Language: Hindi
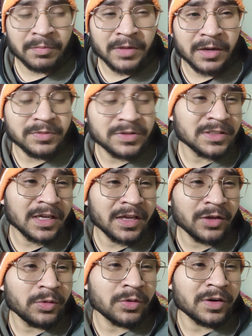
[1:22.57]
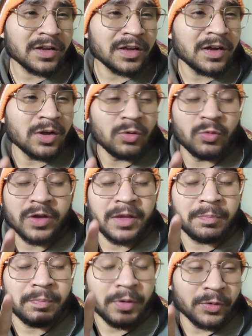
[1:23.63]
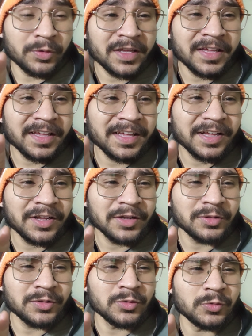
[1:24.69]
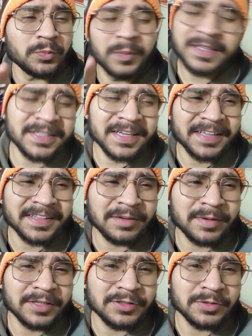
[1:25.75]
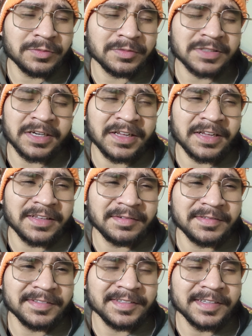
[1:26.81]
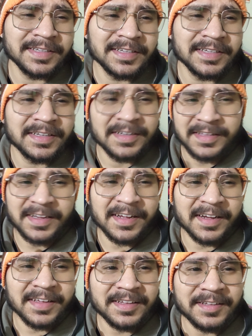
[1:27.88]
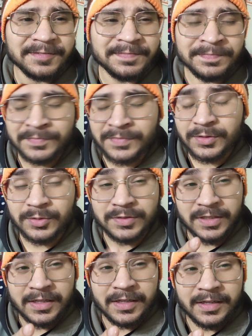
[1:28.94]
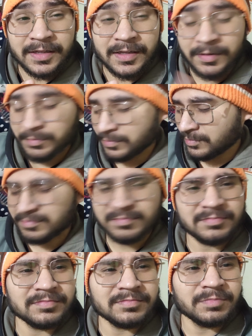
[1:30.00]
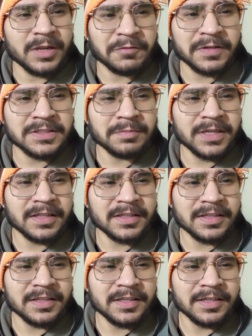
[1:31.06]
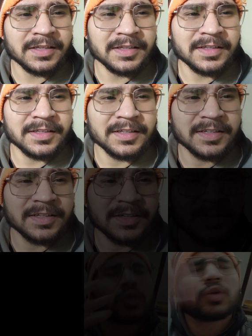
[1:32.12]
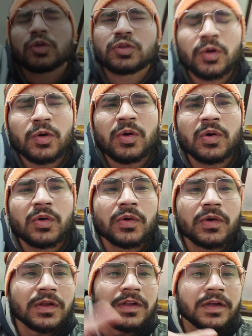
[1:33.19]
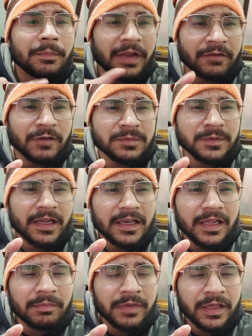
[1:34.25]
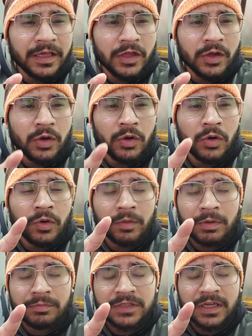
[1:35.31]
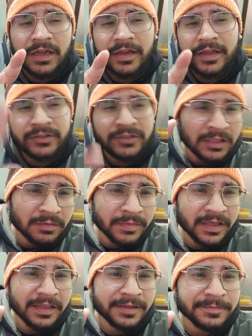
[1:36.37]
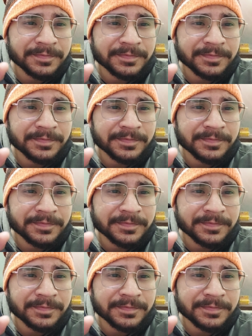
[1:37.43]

गरम गरम चाय और आलू के परोठे तो मज़ा ही आया था भाई सो संडे के दिन ये खा के तो चलिए हम ब्रेकफास्ट निपटाते हैं सो so, दोस्तों ब्रेकफास्ट भी कर लिया हमने और अब हम जा रहे हैं छत में